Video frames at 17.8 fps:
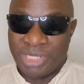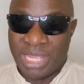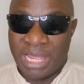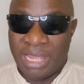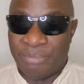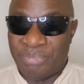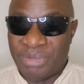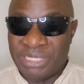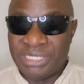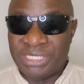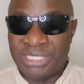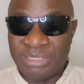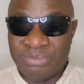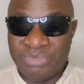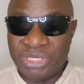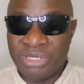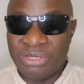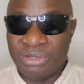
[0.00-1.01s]
à peine 6
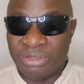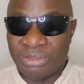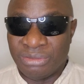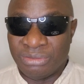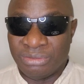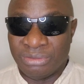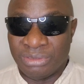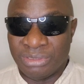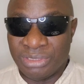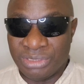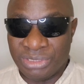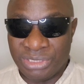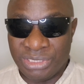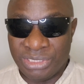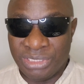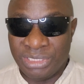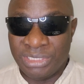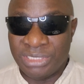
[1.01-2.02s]
millions,
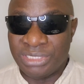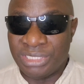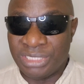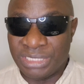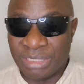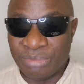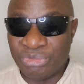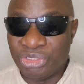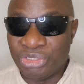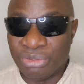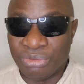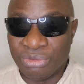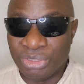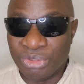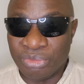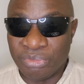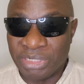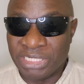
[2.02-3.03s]
6, euh, habitants au
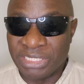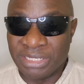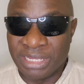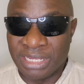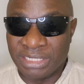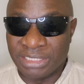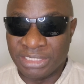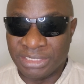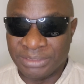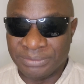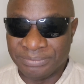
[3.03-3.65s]
kilomètre carré.